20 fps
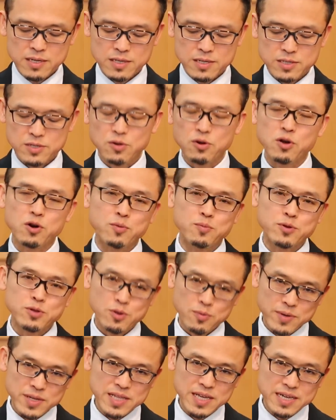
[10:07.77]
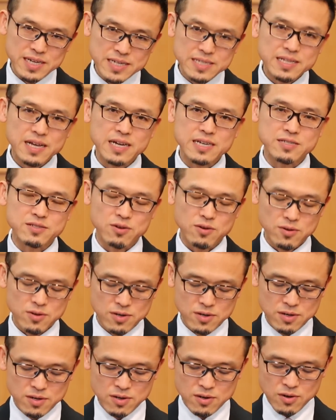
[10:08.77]
それを求めていきたいと
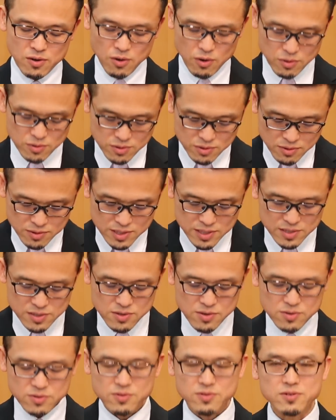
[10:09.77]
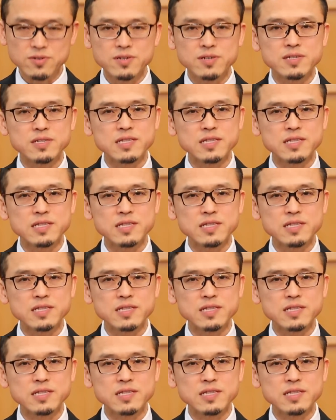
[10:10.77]
本当に強く